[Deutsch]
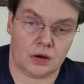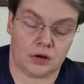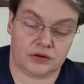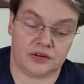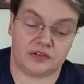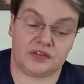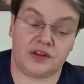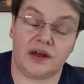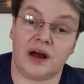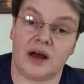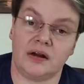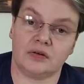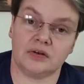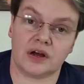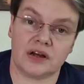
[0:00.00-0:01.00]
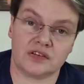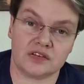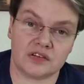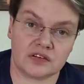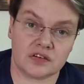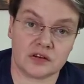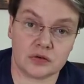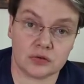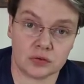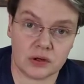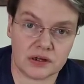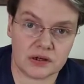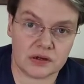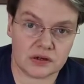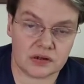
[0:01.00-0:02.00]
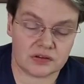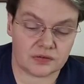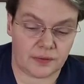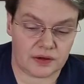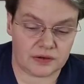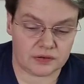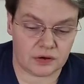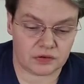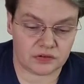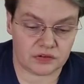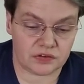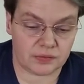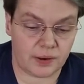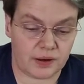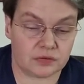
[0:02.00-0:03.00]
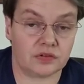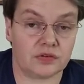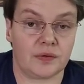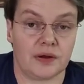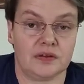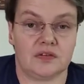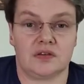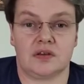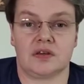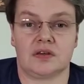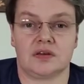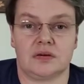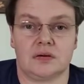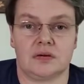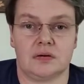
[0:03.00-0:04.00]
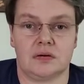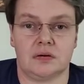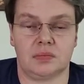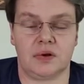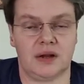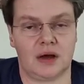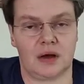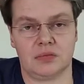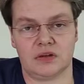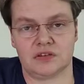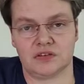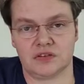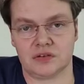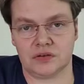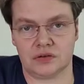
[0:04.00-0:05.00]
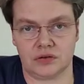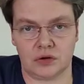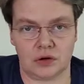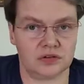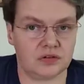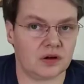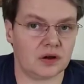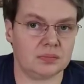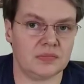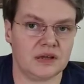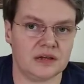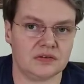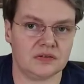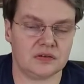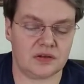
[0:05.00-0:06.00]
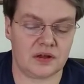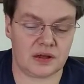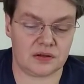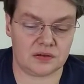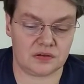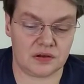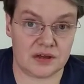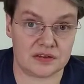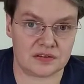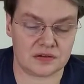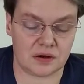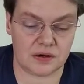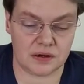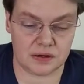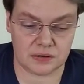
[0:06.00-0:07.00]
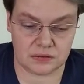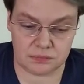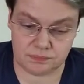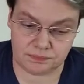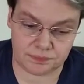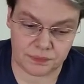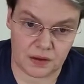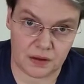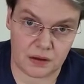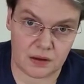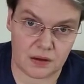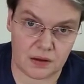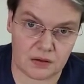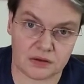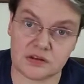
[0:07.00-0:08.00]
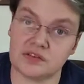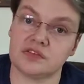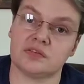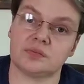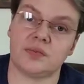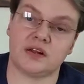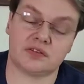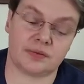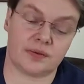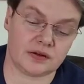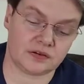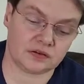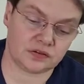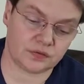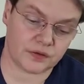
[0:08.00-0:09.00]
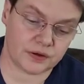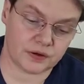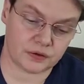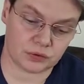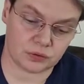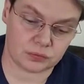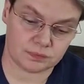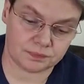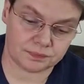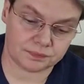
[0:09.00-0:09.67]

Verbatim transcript: Heute ist der 31. Juli 2022. Mein Name ist Dr. Med Dent Esterlingen. Dies ist mein zweites Video.